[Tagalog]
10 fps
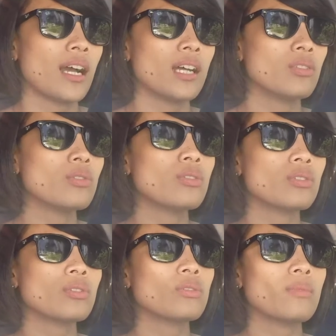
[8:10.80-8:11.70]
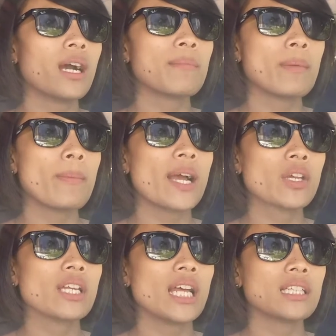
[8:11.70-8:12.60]
ano yung mga
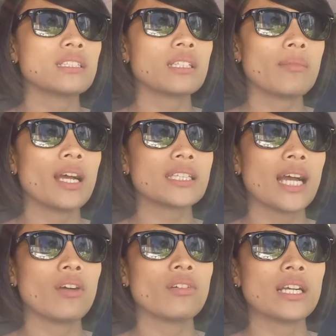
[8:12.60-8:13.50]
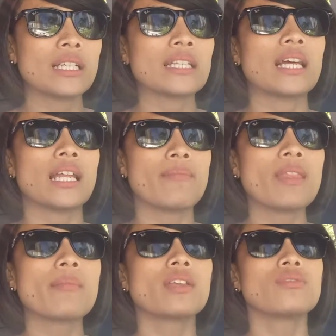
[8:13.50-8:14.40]
pagpayo natin sa mga taong ganyan. Alam
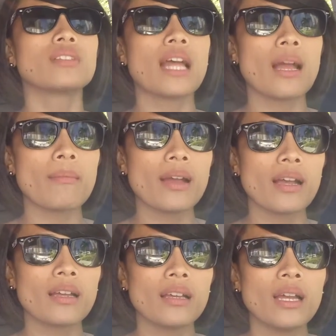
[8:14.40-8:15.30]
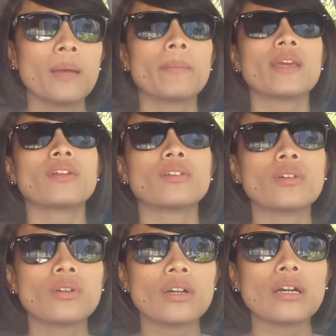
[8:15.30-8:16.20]
naman yung tama,
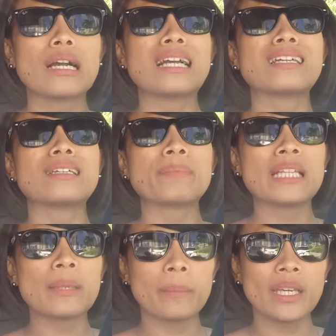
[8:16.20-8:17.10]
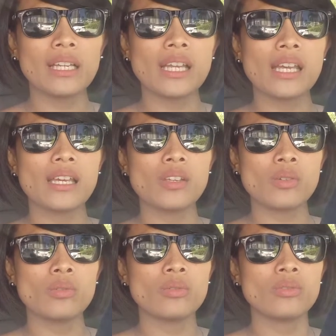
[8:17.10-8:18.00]
pero pinipili
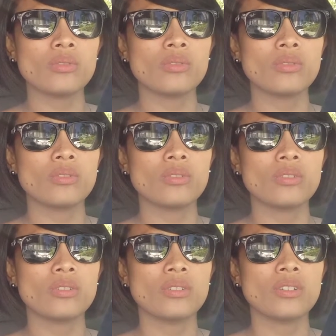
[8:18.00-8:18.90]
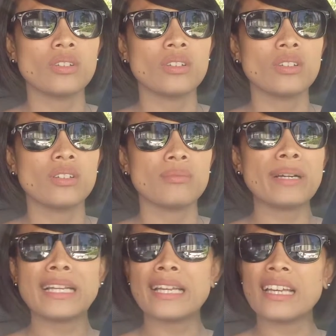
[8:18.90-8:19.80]
yung
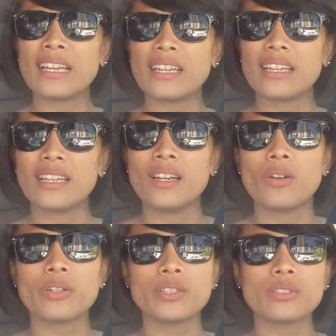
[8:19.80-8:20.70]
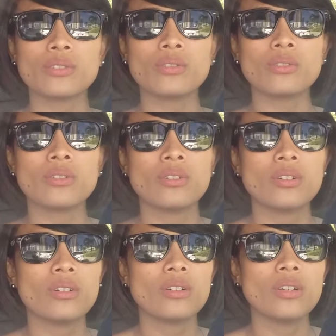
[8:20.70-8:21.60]
mali or yung
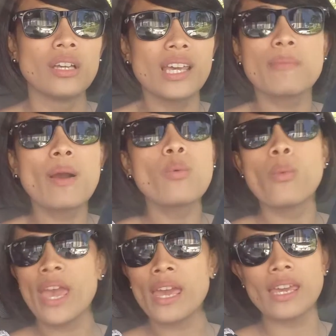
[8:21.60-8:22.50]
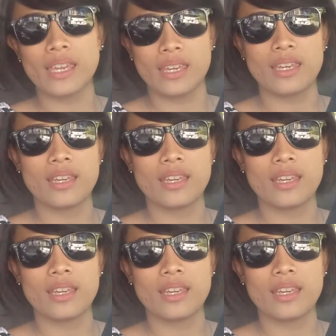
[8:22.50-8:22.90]
ibang way